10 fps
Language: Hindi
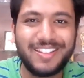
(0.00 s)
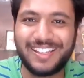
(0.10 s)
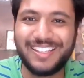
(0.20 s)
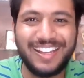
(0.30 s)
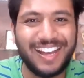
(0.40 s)

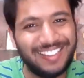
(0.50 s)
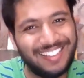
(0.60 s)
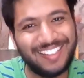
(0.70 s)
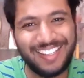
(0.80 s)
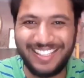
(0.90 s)
कभी गाती
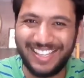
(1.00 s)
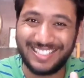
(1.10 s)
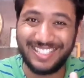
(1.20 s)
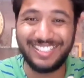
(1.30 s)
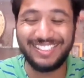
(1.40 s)
है
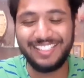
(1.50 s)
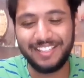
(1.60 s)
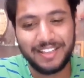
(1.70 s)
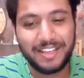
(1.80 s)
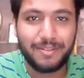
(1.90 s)
कैसे गाती
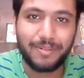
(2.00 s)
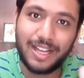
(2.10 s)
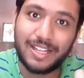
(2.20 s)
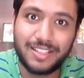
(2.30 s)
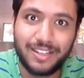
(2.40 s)
है पर
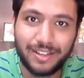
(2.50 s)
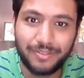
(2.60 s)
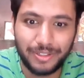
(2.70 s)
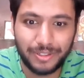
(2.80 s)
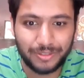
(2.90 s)
अच्छा लगा
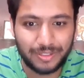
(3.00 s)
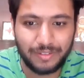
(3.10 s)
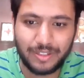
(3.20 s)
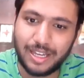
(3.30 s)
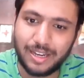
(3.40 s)
वीडियो उसका
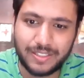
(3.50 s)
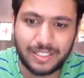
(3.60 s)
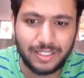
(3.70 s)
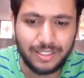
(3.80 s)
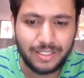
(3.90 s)
भी गाना अच्छा
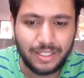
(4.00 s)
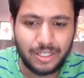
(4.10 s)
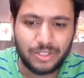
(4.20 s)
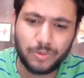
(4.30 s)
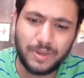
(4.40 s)
था
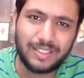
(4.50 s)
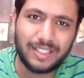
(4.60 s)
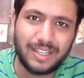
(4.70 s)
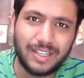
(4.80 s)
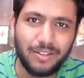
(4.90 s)
स्वीट था
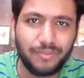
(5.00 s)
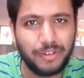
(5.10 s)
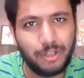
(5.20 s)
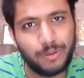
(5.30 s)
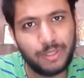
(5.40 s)
गाना
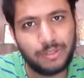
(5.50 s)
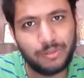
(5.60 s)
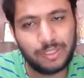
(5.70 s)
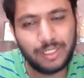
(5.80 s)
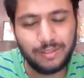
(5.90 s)
वीडियो भी
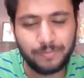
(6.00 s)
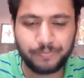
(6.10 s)
स्वीट था